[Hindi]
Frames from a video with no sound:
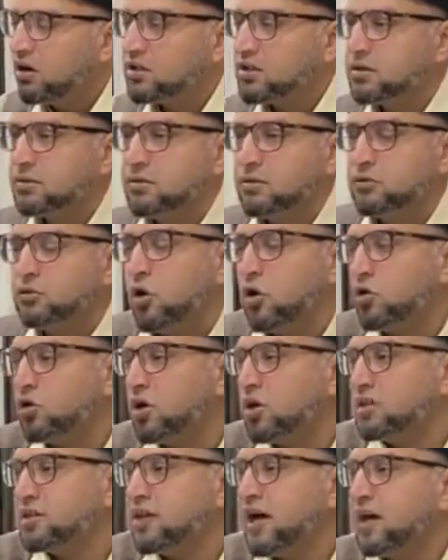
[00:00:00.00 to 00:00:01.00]
और
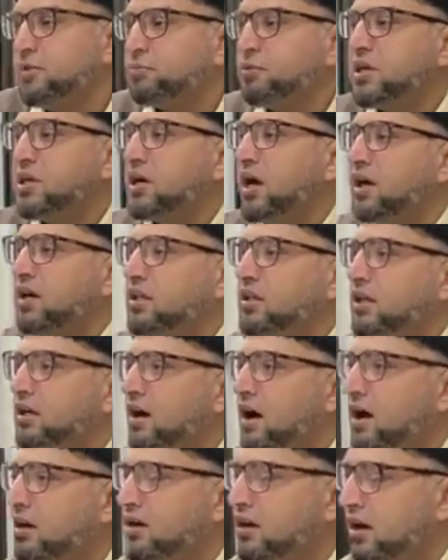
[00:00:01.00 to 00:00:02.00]
नौकर साहब की गाड़ी
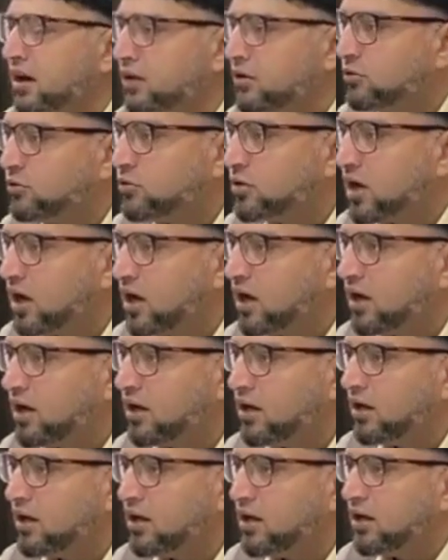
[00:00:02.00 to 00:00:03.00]
निकाल रहा होगा
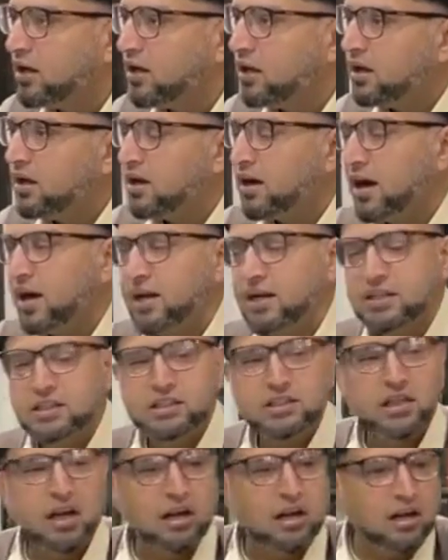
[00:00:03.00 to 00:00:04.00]
हल
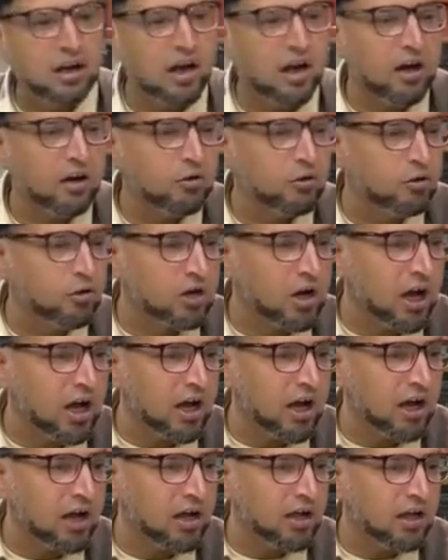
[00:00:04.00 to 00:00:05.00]
चल रहा
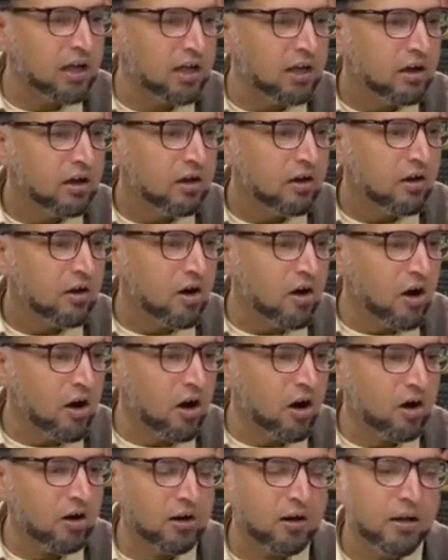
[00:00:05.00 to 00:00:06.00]
होगा
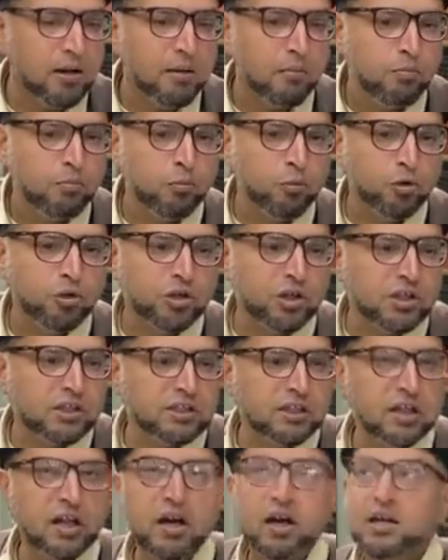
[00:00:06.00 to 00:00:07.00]
और मोटर
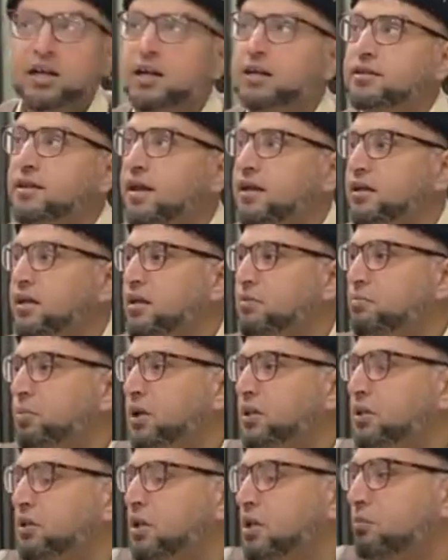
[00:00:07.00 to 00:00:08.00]
चला के टैंकी
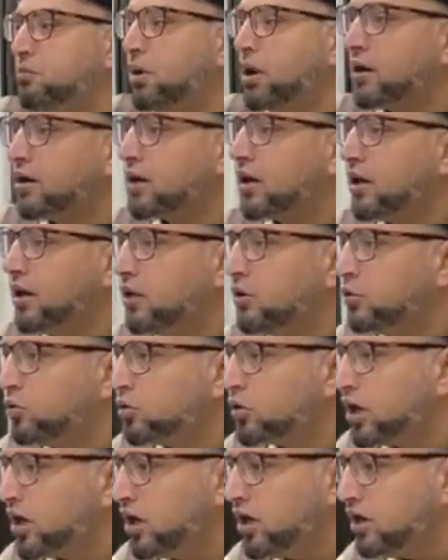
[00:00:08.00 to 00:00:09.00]
पानी की भर रही
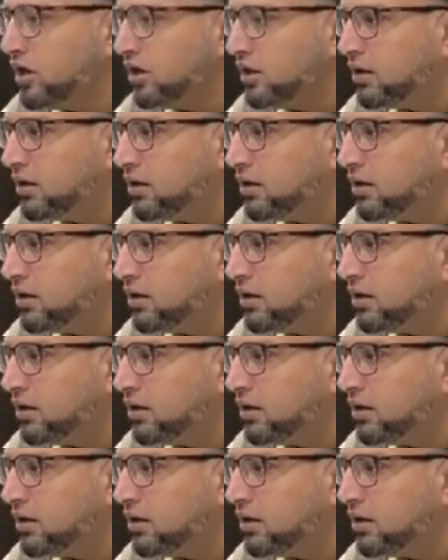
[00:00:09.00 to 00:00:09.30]
होगी